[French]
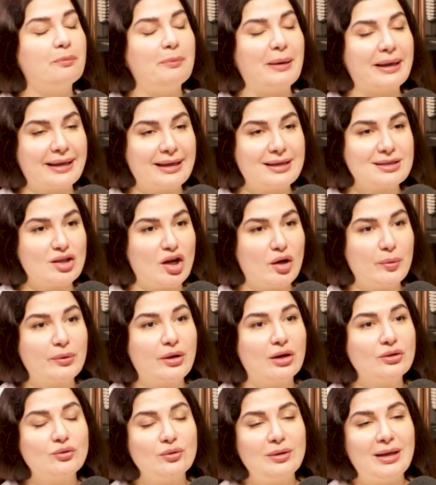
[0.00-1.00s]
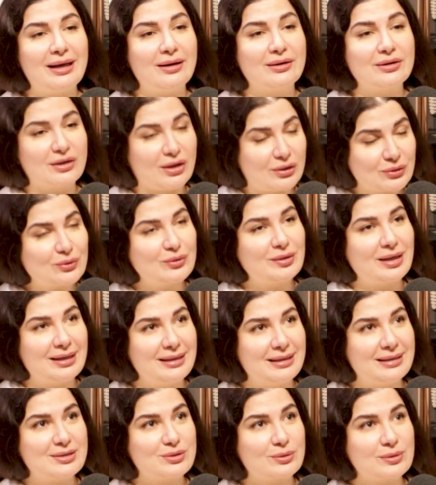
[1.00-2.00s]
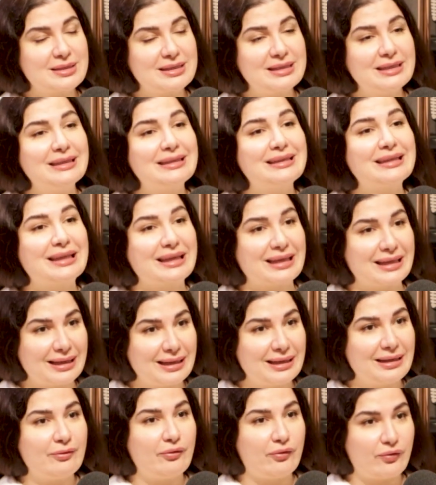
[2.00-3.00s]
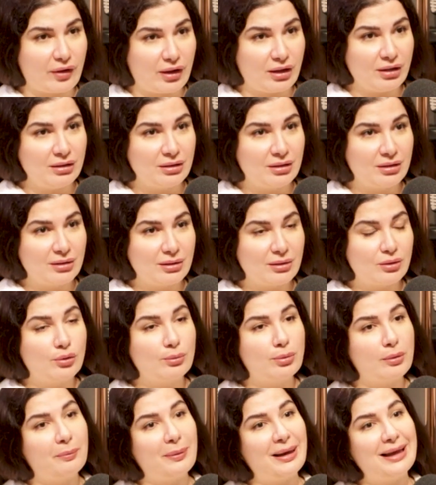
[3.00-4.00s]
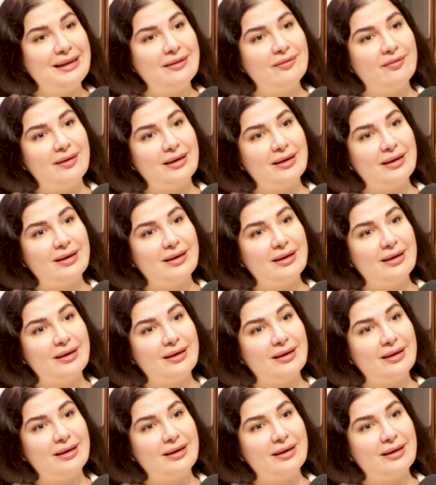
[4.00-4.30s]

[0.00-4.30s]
par exemple, quand on a, les sourcils très fins, on ne peut pas les